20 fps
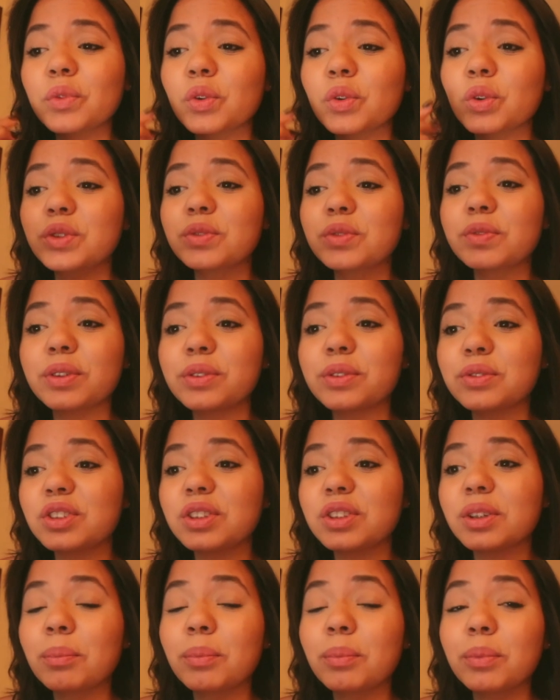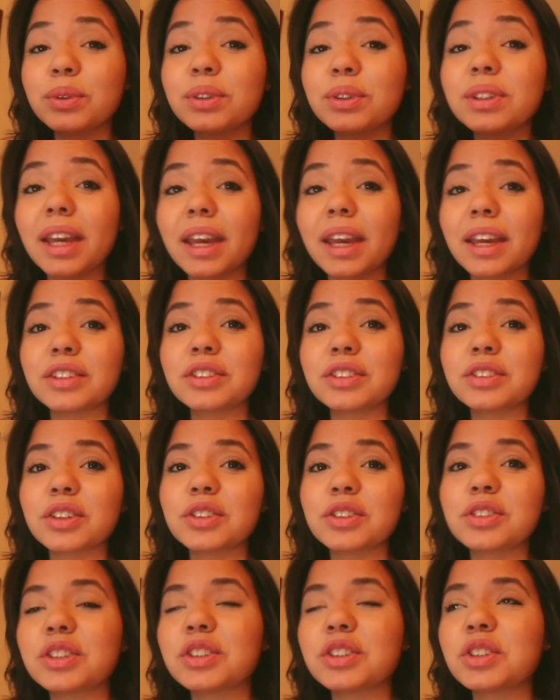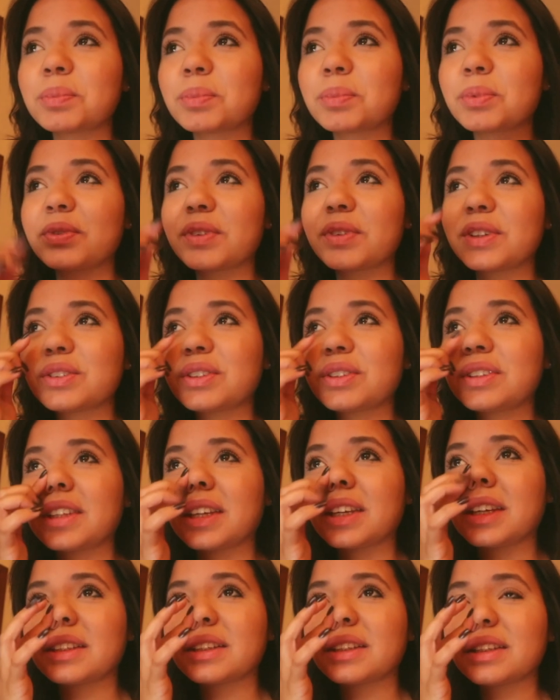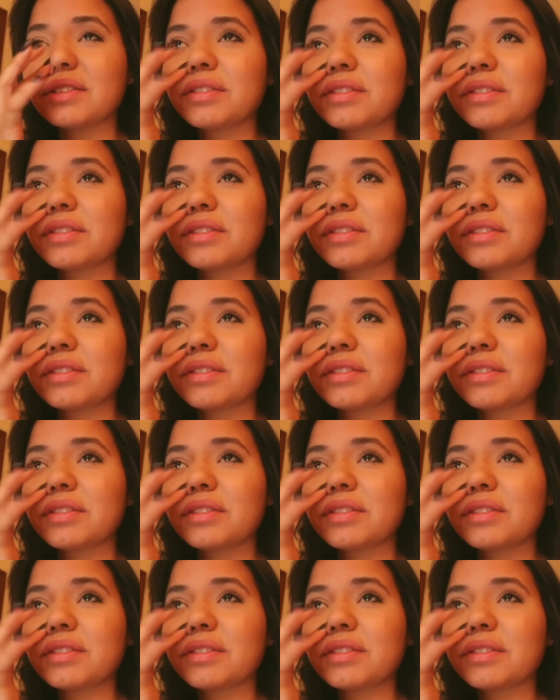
Hoje foi um dia muito quente, acho que tipo fez 80